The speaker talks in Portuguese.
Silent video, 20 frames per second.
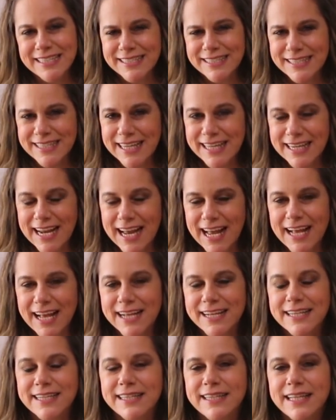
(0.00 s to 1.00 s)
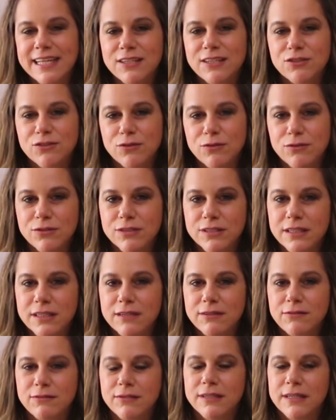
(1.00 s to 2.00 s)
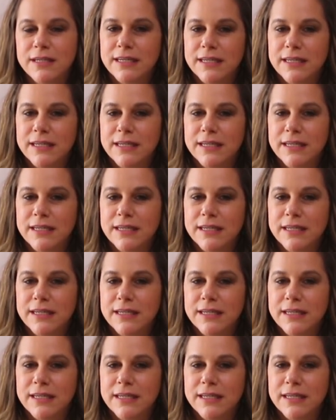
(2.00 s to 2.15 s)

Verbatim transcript: Será que tem solução?